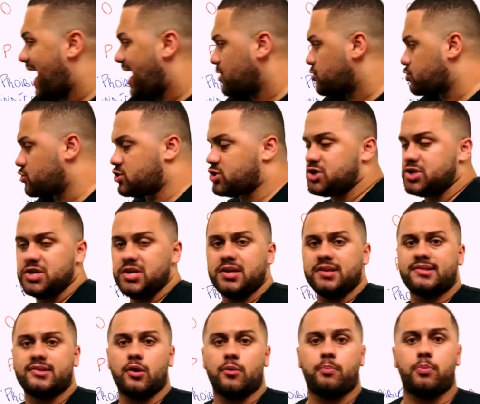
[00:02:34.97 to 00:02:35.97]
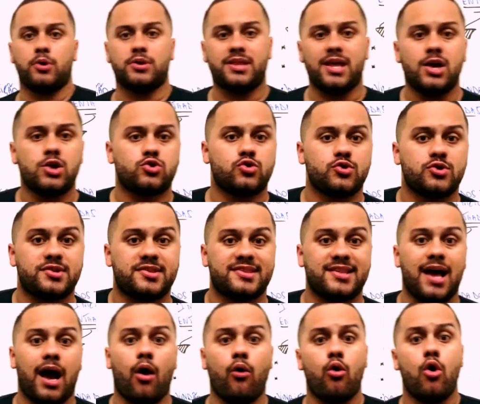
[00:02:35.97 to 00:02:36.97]
a justiça, o poder
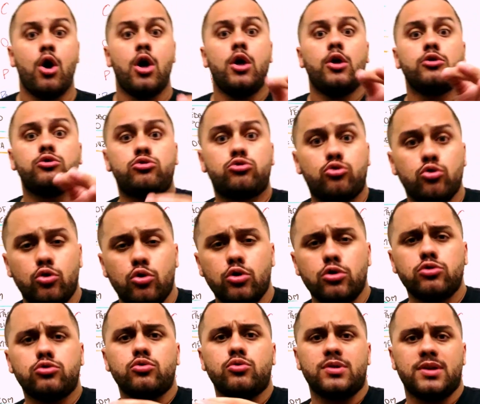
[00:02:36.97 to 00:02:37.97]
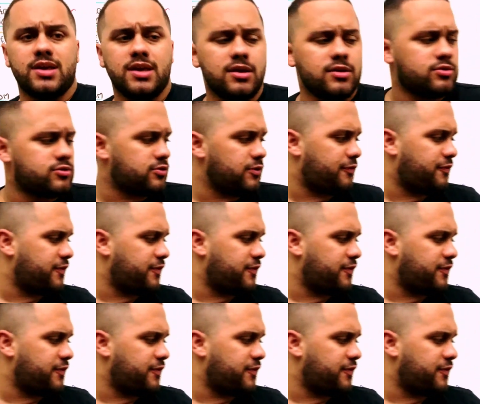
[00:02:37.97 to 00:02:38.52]
judicial, tudo isso